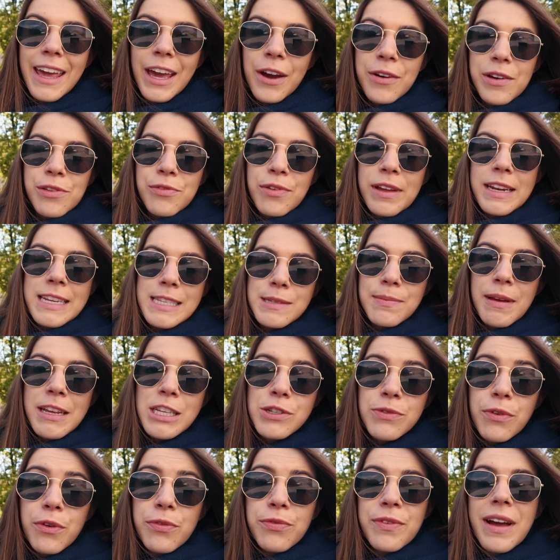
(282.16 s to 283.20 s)
Eu
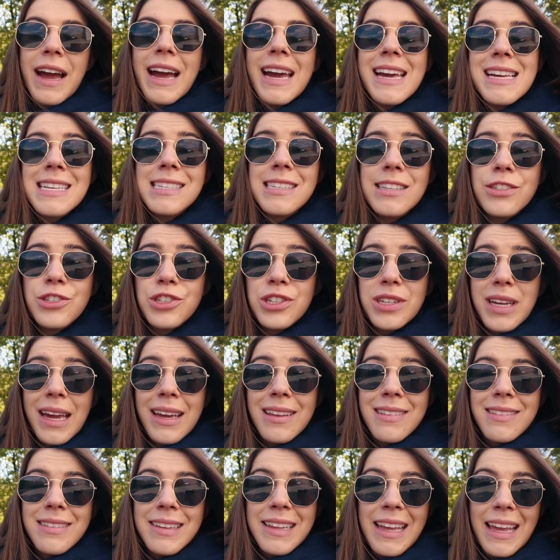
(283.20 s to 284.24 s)
infelizmente vou ficar esse dia
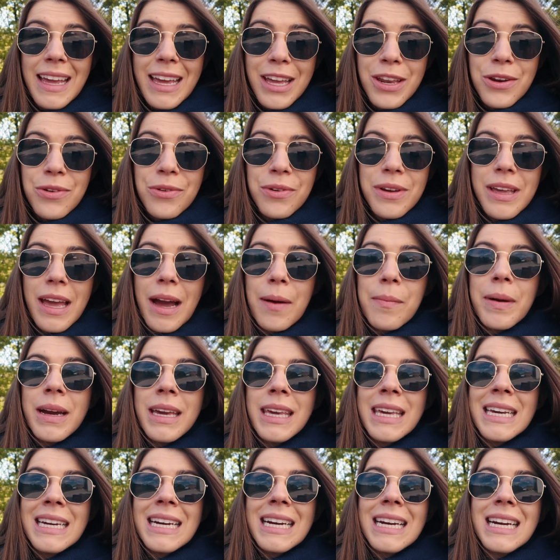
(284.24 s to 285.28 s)
inteiro e
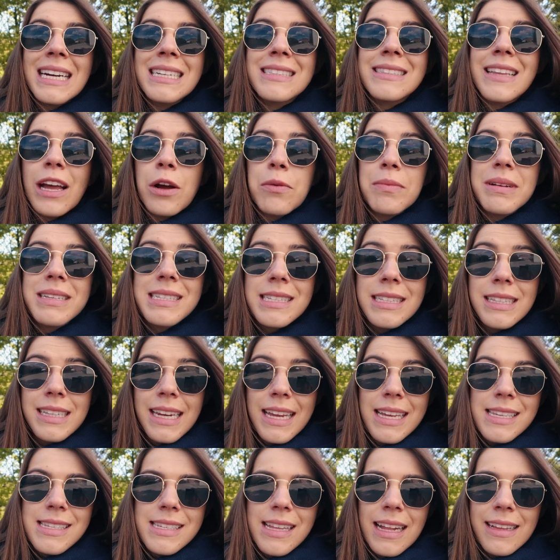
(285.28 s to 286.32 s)
amanhã até umas
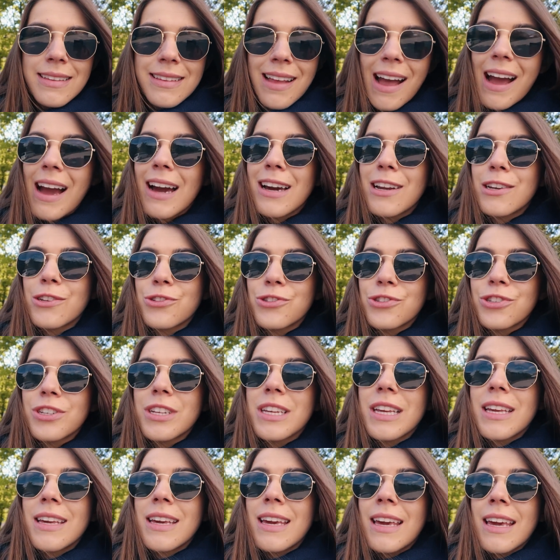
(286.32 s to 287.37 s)
três da tarde.
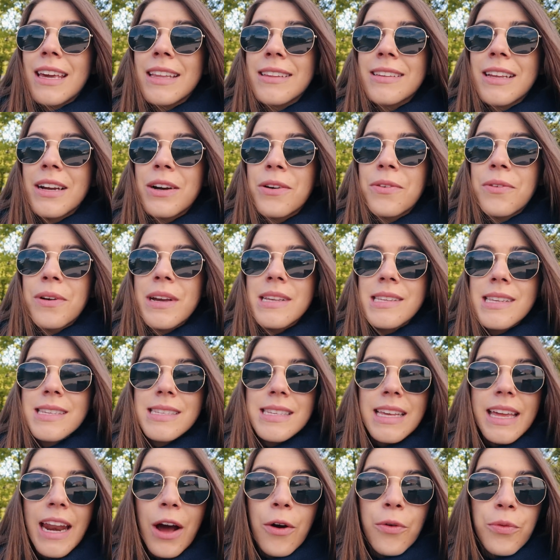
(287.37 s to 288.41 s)
Então esse
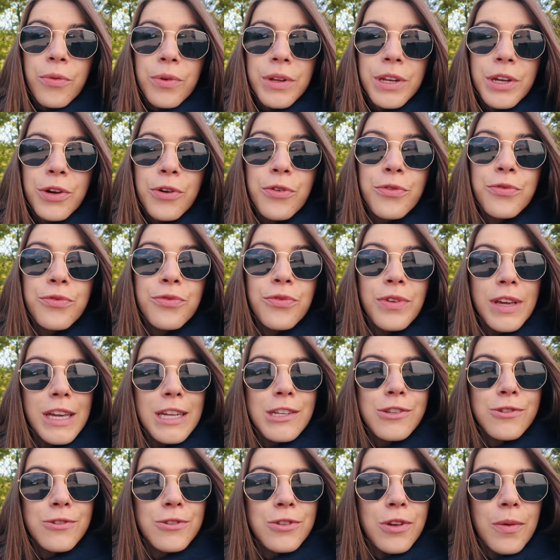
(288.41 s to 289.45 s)
será um único
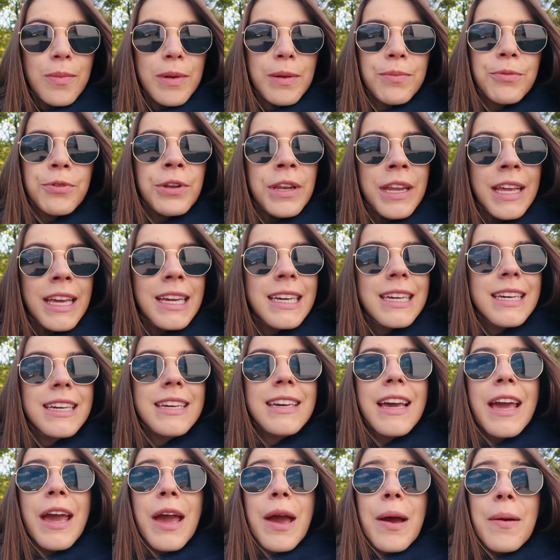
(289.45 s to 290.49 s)
vídeo sobre Munique,
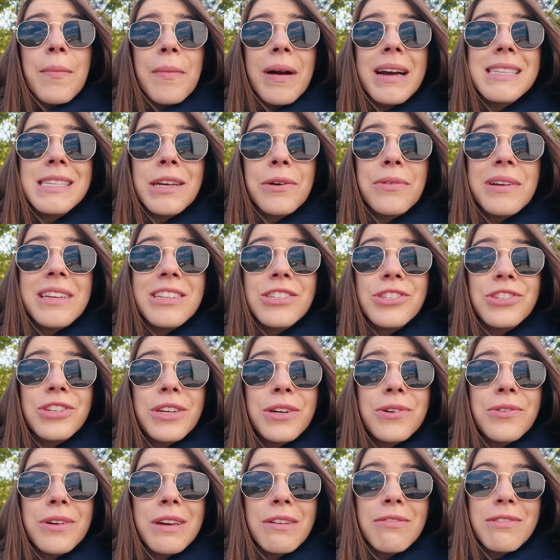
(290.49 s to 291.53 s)
mas eu
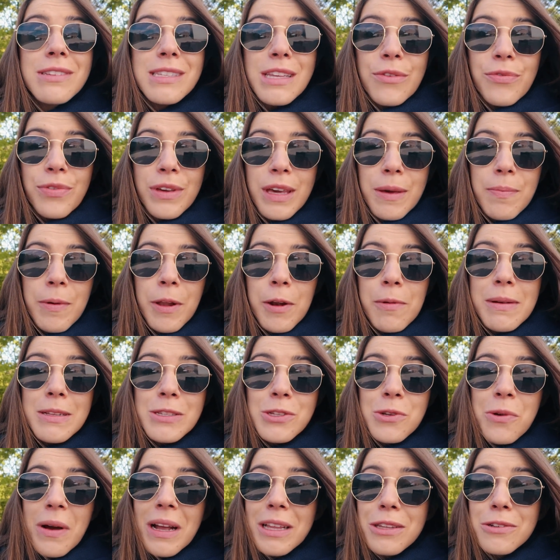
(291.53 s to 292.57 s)
indico que você fique pelo
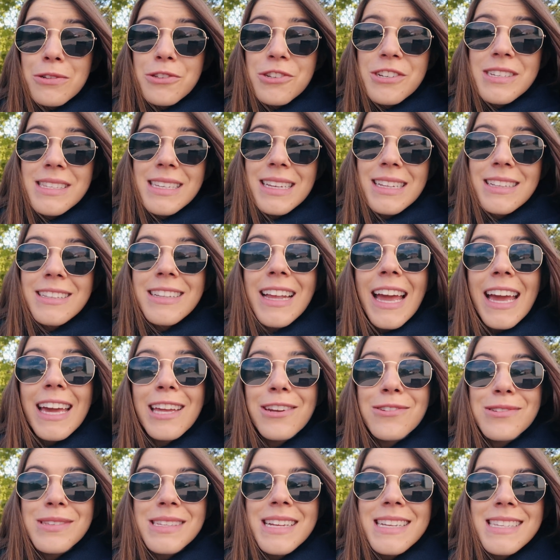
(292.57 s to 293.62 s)
menos quatro dias
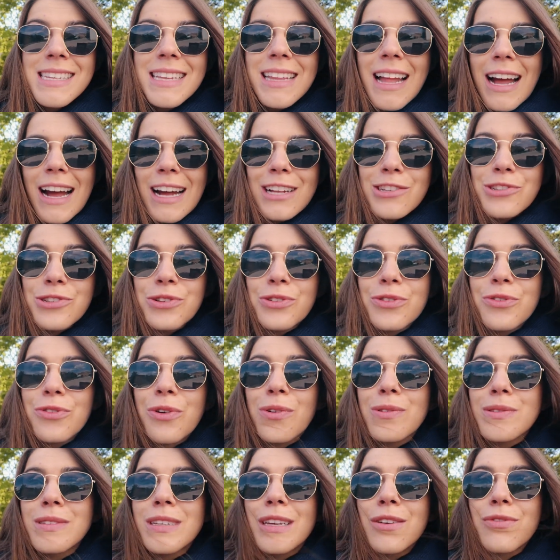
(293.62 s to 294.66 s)
inteiros na cidade. Eu não
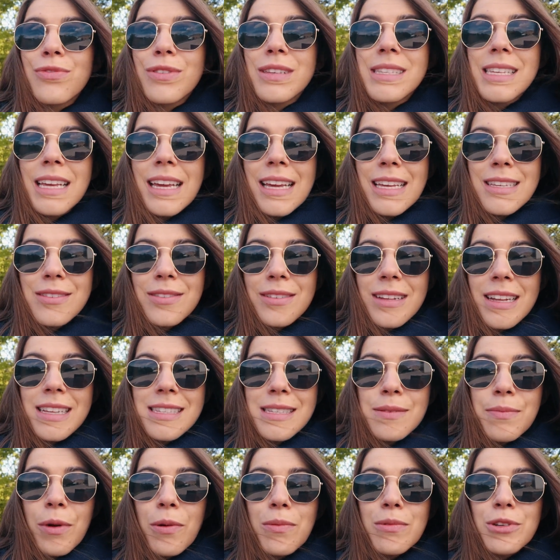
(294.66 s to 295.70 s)
consegui fazer isso
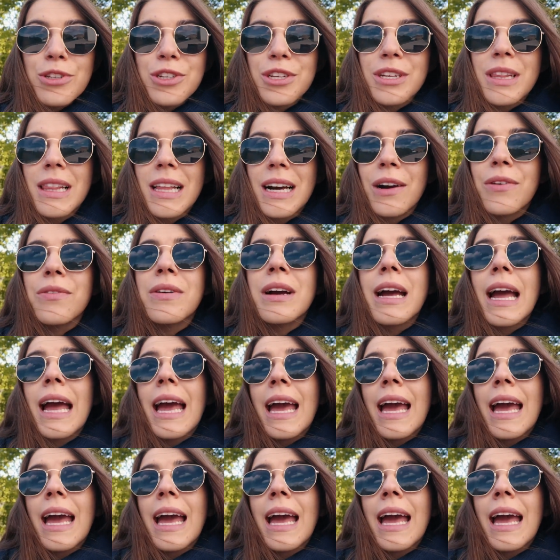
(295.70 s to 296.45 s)
nesse né, meu mochilão,